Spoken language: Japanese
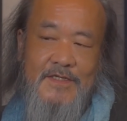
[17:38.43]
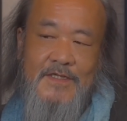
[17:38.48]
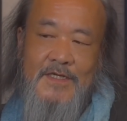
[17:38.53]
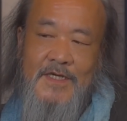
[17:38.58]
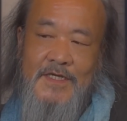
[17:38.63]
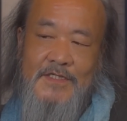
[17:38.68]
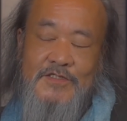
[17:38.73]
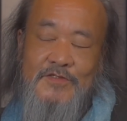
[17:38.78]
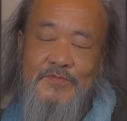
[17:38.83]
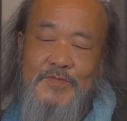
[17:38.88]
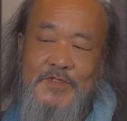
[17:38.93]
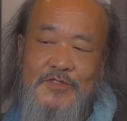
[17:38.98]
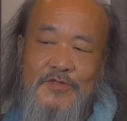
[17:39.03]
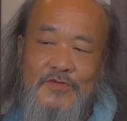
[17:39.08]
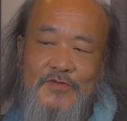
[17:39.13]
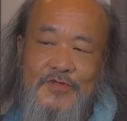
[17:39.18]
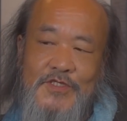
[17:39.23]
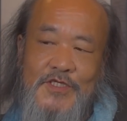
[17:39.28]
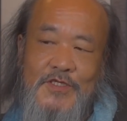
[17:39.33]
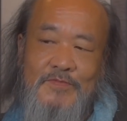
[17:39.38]
藍染め
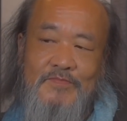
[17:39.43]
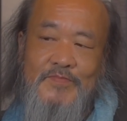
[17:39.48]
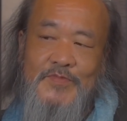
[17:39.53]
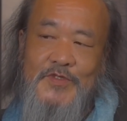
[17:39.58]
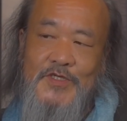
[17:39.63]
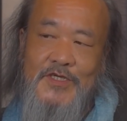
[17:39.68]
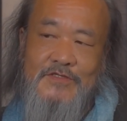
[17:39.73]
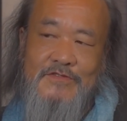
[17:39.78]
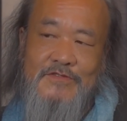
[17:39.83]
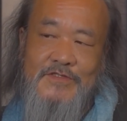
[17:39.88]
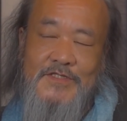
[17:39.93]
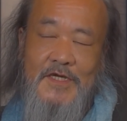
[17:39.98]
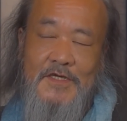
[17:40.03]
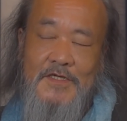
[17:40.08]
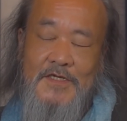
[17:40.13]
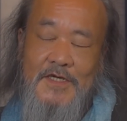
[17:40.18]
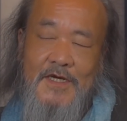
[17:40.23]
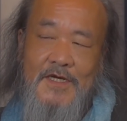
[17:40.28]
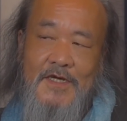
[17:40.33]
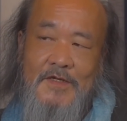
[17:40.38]
職人プラス
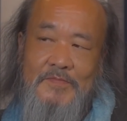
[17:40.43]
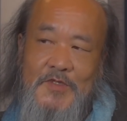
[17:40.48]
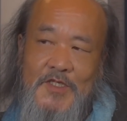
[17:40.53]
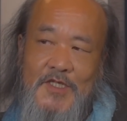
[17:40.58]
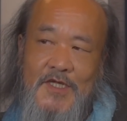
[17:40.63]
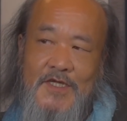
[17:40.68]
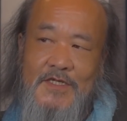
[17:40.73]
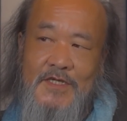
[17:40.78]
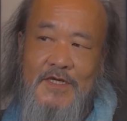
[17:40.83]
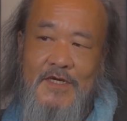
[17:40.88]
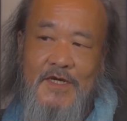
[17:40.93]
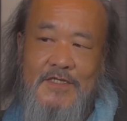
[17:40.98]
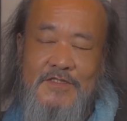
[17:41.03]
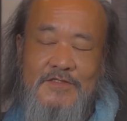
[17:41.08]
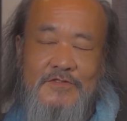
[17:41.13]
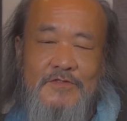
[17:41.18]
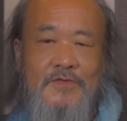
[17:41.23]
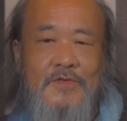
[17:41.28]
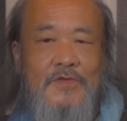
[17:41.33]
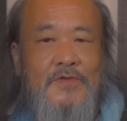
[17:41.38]
作家みたいな
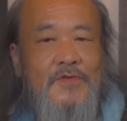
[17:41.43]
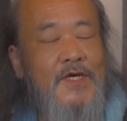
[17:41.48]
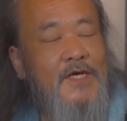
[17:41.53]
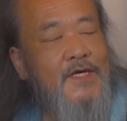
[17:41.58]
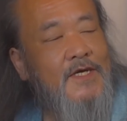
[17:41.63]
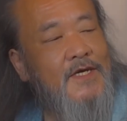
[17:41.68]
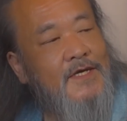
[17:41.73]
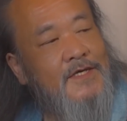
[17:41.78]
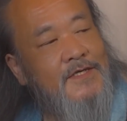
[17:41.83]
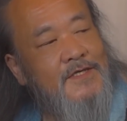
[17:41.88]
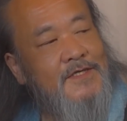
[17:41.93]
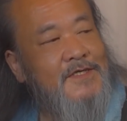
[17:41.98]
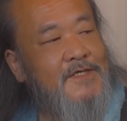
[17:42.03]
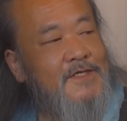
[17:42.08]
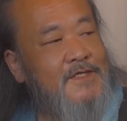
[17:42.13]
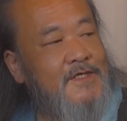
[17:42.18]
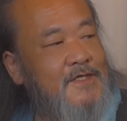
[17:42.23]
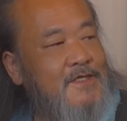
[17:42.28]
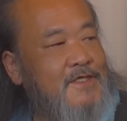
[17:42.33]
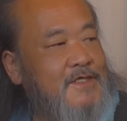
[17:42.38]
活動は
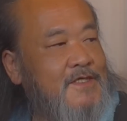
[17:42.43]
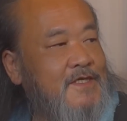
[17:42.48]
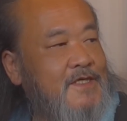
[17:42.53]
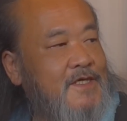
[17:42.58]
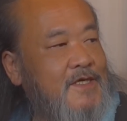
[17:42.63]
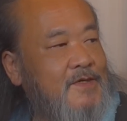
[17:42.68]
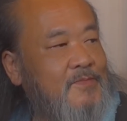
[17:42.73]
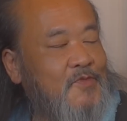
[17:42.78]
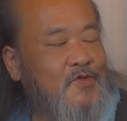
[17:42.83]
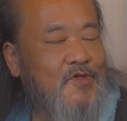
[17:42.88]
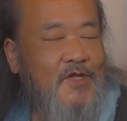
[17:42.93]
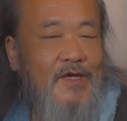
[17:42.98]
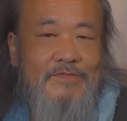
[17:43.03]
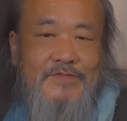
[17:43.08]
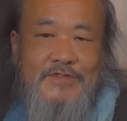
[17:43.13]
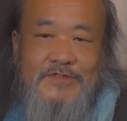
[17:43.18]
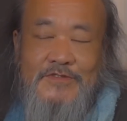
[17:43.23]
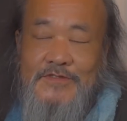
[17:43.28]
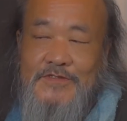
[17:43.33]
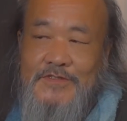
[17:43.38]
もう多
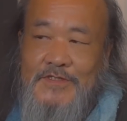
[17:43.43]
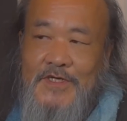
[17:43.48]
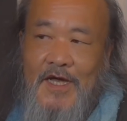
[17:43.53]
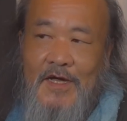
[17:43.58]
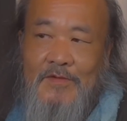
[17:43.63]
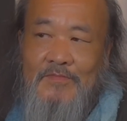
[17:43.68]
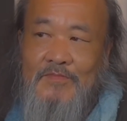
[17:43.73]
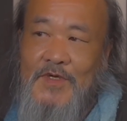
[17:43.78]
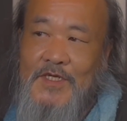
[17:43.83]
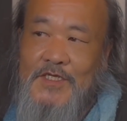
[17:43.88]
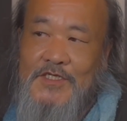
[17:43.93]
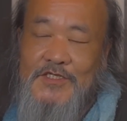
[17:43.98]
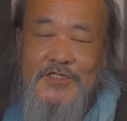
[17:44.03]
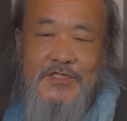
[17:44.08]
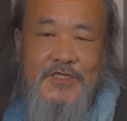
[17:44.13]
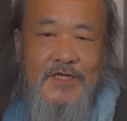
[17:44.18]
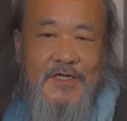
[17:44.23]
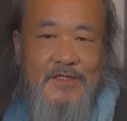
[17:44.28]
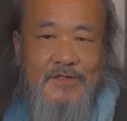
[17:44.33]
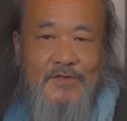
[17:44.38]
分あんまり
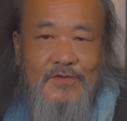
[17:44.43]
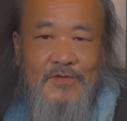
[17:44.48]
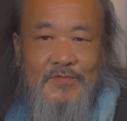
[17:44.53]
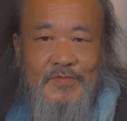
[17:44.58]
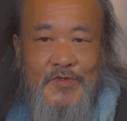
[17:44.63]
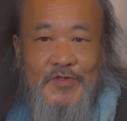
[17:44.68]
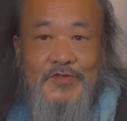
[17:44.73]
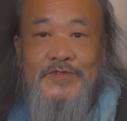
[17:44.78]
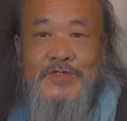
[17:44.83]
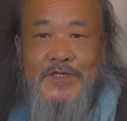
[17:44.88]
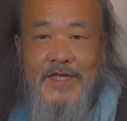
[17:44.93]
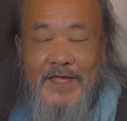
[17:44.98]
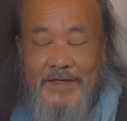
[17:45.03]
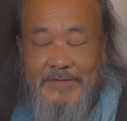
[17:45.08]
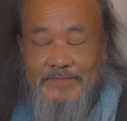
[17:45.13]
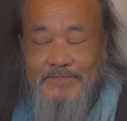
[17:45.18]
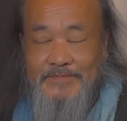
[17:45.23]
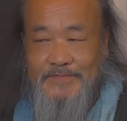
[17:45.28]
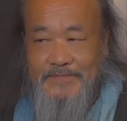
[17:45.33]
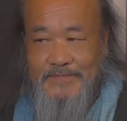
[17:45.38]
しないと思うんで
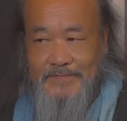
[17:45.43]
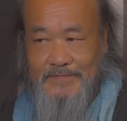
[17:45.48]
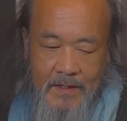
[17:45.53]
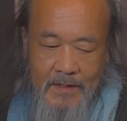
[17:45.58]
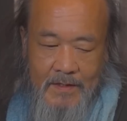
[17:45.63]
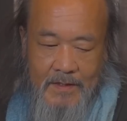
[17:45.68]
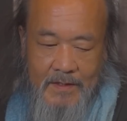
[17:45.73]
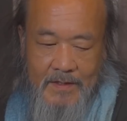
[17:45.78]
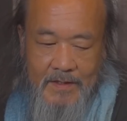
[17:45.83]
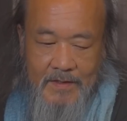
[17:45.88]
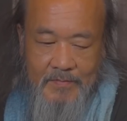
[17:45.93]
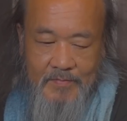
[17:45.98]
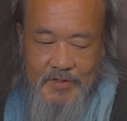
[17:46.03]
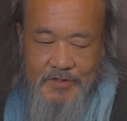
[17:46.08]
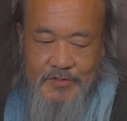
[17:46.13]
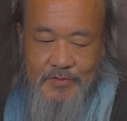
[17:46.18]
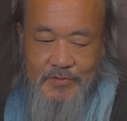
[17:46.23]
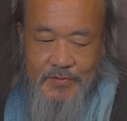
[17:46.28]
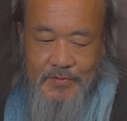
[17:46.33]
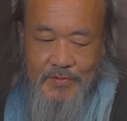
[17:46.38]
まあ
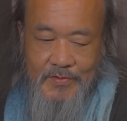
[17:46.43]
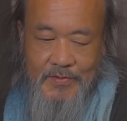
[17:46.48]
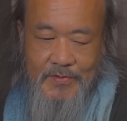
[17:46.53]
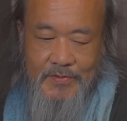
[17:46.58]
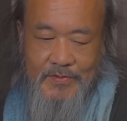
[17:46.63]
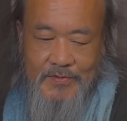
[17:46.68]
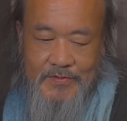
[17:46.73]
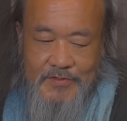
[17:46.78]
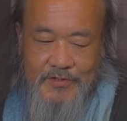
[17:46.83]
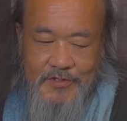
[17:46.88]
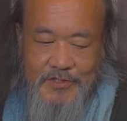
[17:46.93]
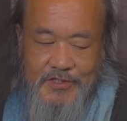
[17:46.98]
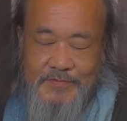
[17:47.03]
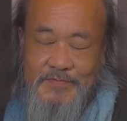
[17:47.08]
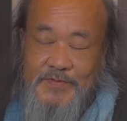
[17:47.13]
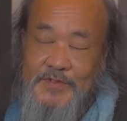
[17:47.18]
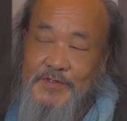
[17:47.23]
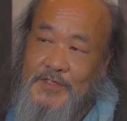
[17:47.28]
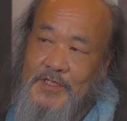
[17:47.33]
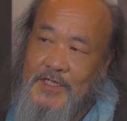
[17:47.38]
ちょっと自
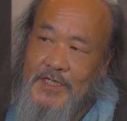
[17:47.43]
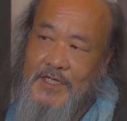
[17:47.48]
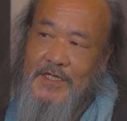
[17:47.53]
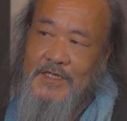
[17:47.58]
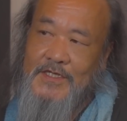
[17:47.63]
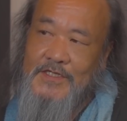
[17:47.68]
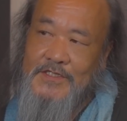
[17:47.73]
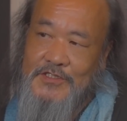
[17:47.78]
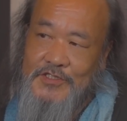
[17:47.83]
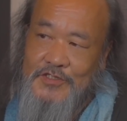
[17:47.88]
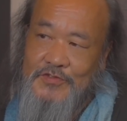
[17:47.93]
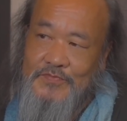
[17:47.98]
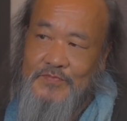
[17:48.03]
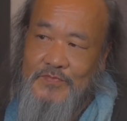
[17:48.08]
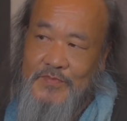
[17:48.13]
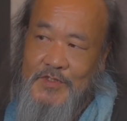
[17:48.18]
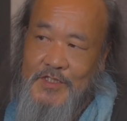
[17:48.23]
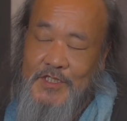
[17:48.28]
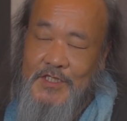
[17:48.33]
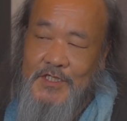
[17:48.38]
分で
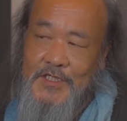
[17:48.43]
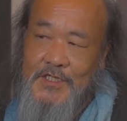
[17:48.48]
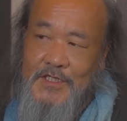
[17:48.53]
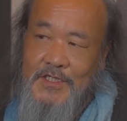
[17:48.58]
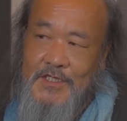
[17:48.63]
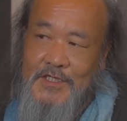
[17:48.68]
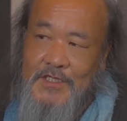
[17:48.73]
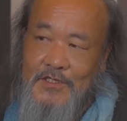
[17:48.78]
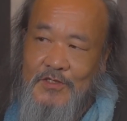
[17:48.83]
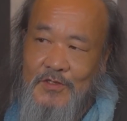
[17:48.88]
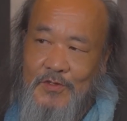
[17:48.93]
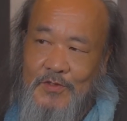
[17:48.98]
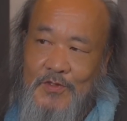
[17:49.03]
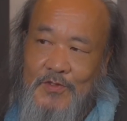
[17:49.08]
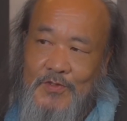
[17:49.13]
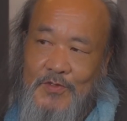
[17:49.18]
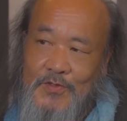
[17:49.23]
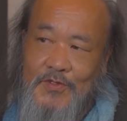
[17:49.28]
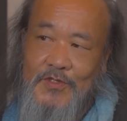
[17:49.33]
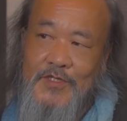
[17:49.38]
準備
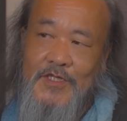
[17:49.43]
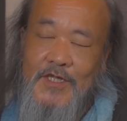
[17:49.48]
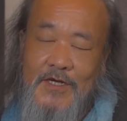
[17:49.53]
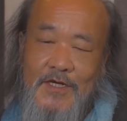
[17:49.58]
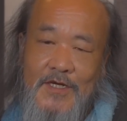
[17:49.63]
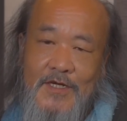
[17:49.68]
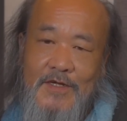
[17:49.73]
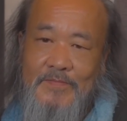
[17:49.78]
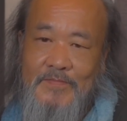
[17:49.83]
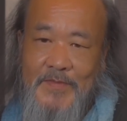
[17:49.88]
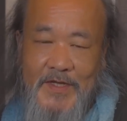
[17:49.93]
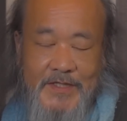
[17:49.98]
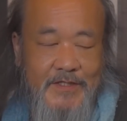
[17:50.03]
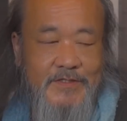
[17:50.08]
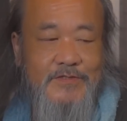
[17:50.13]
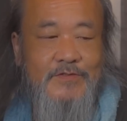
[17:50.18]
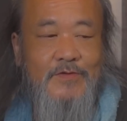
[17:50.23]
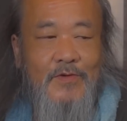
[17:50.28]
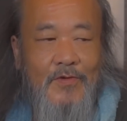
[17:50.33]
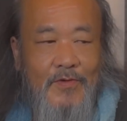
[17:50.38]
整ったらまた
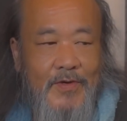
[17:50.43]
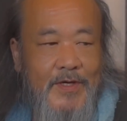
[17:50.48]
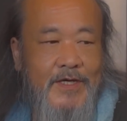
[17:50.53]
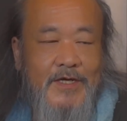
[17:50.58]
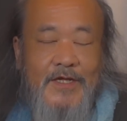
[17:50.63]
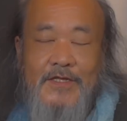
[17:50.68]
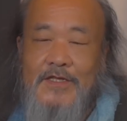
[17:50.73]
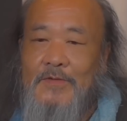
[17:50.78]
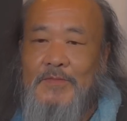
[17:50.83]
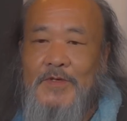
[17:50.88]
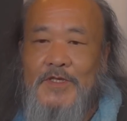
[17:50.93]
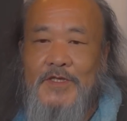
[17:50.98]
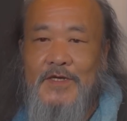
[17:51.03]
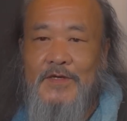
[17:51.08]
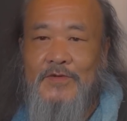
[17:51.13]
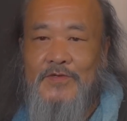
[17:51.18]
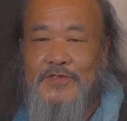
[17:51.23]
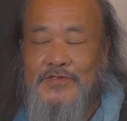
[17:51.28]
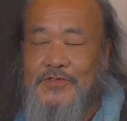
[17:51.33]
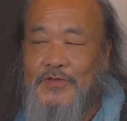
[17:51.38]
そこは改め
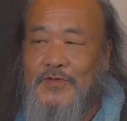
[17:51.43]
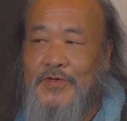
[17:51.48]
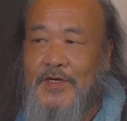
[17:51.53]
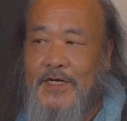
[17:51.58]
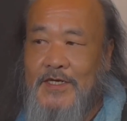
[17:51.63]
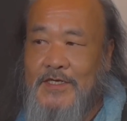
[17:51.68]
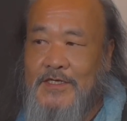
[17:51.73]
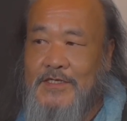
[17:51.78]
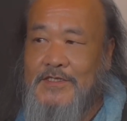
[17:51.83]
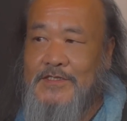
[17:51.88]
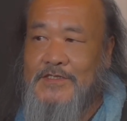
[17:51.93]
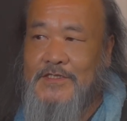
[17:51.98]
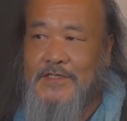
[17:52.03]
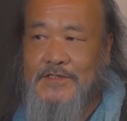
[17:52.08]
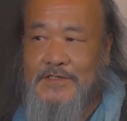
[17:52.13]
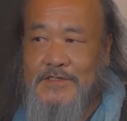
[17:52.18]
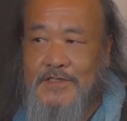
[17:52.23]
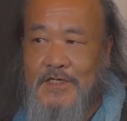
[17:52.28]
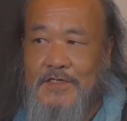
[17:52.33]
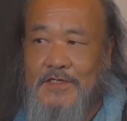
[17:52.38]
てご紹介さ
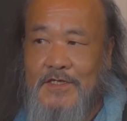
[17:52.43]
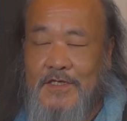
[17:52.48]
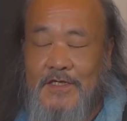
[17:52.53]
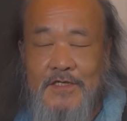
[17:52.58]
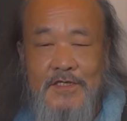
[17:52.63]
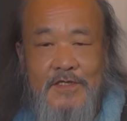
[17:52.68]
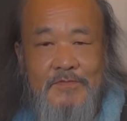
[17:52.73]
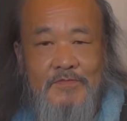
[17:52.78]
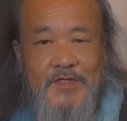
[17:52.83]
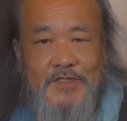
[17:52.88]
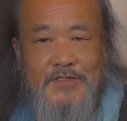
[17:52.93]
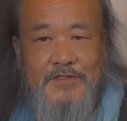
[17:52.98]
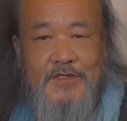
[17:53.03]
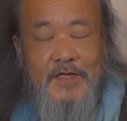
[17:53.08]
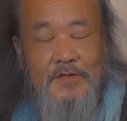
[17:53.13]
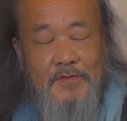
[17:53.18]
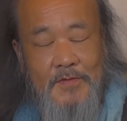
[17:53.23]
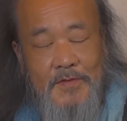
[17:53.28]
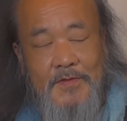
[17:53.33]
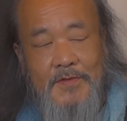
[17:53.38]
せていただきますけ
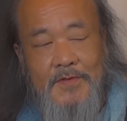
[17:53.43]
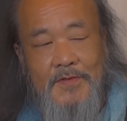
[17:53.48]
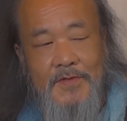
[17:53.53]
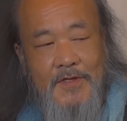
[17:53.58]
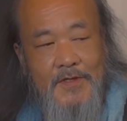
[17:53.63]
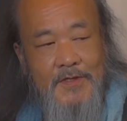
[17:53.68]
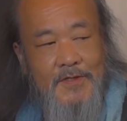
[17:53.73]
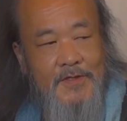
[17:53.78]
ど、